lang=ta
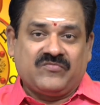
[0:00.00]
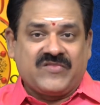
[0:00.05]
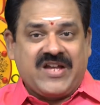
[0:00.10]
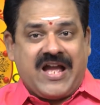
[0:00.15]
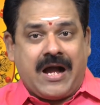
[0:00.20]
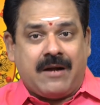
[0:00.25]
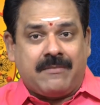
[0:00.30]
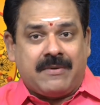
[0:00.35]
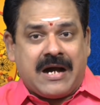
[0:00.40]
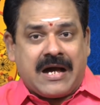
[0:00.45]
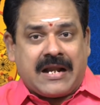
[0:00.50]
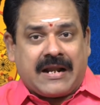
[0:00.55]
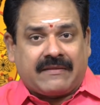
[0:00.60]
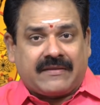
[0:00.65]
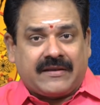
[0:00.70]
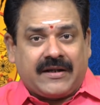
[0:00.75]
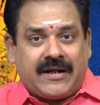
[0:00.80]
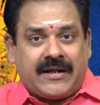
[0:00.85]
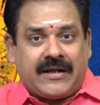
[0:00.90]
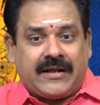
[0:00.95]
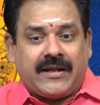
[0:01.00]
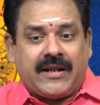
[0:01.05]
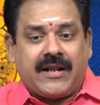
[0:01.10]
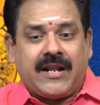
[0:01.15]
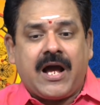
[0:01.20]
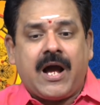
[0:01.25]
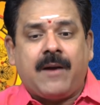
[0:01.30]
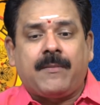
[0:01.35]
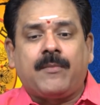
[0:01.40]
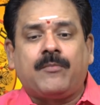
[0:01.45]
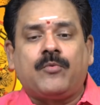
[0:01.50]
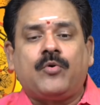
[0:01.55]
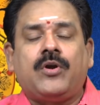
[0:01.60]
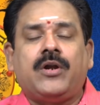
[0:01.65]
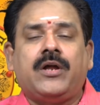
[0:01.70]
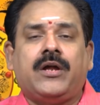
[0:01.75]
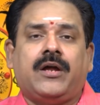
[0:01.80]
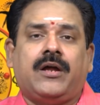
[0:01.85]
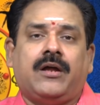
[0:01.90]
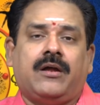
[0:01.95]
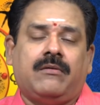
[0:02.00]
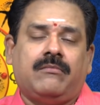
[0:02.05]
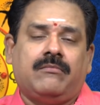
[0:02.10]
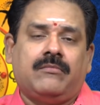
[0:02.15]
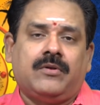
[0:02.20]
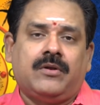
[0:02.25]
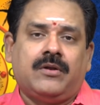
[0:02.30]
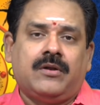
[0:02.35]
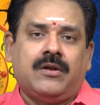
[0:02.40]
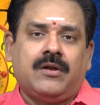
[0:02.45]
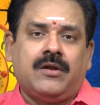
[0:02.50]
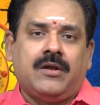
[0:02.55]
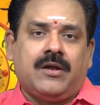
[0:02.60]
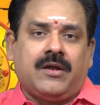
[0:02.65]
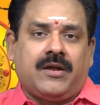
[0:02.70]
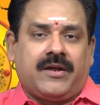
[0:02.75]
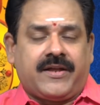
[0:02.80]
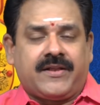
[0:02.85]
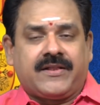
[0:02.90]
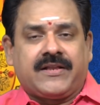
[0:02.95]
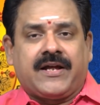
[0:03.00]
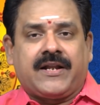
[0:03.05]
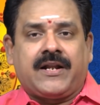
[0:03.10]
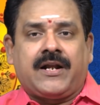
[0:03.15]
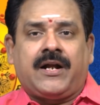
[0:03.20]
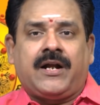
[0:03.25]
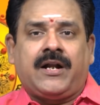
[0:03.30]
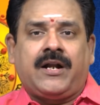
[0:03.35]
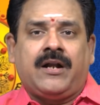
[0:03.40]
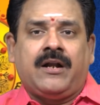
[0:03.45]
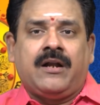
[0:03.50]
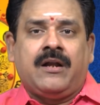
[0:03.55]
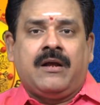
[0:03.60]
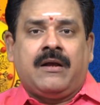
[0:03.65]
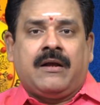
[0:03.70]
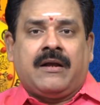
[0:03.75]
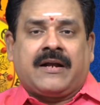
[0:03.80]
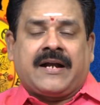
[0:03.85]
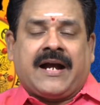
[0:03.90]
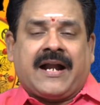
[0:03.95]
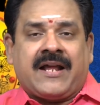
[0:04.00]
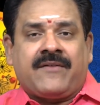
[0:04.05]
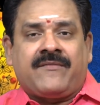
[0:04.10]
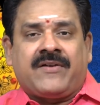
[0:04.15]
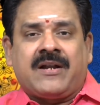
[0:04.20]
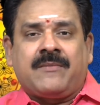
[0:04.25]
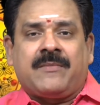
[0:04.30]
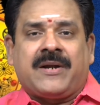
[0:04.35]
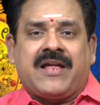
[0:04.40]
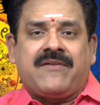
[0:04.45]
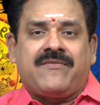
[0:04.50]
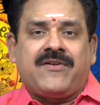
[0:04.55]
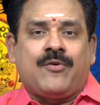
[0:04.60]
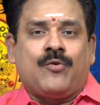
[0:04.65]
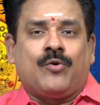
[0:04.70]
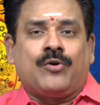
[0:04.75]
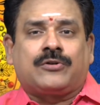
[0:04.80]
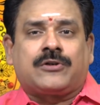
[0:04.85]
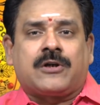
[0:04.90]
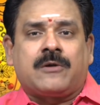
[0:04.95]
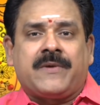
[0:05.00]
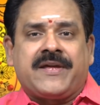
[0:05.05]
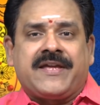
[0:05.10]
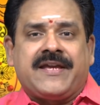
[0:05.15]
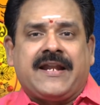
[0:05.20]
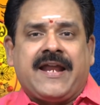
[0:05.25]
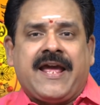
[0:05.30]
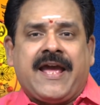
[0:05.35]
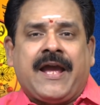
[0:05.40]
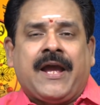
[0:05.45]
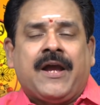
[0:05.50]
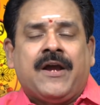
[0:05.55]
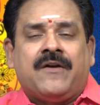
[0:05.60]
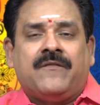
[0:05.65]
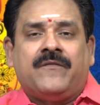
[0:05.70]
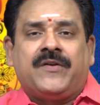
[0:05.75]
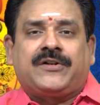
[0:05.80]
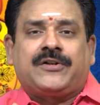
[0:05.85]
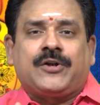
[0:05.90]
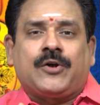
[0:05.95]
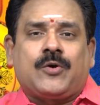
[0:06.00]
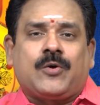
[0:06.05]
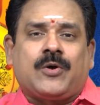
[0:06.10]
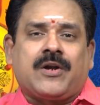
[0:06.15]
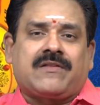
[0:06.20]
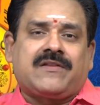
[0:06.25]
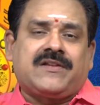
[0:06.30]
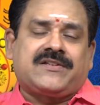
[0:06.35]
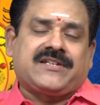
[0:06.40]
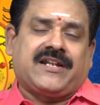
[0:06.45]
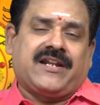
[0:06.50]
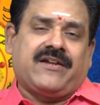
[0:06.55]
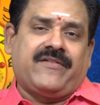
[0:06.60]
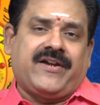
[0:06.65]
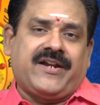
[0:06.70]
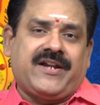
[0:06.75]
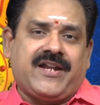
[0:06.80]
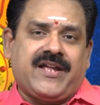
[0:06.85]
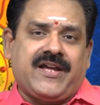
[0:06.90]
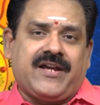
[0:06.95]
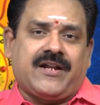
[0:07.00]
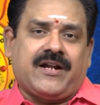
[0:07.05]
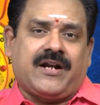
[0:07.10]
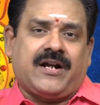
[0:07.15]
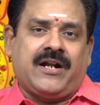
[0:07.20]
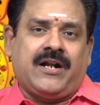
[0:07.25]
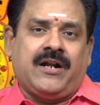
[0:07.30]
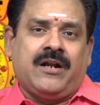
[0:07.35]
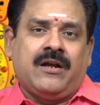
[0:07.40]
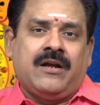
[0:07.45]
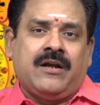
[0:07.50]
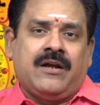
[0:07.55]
வியாபாரத்தில் நல்ல லாபம் உண்டு இந்த நாள் கணவன் மனைவி ஒற்றுமையிலே விட்டு கொடுத்து செல்ல வேண்டிய நாள்